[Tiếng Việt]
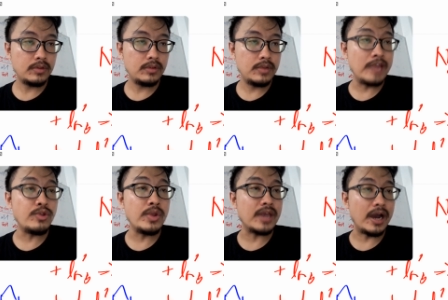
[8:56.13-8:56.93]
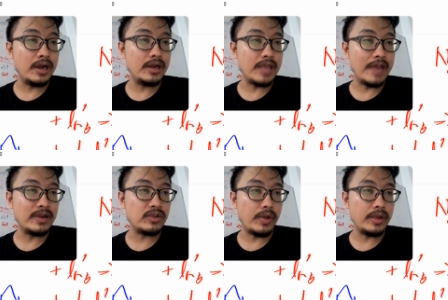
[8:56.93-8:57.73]
dễ chuyên chở dễ
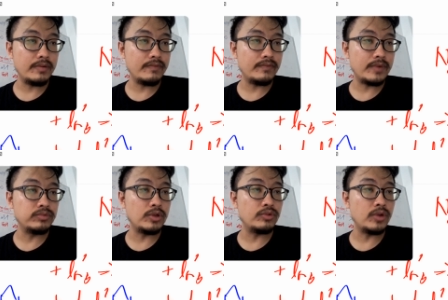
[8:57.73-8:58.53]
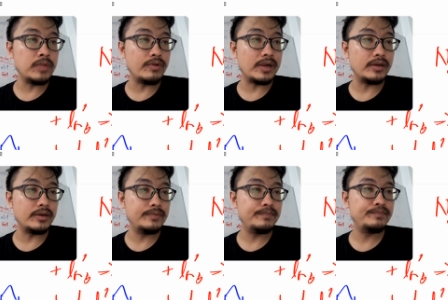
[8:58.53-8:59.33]
vận chuyển không tiêu tốn nhiều năng lượng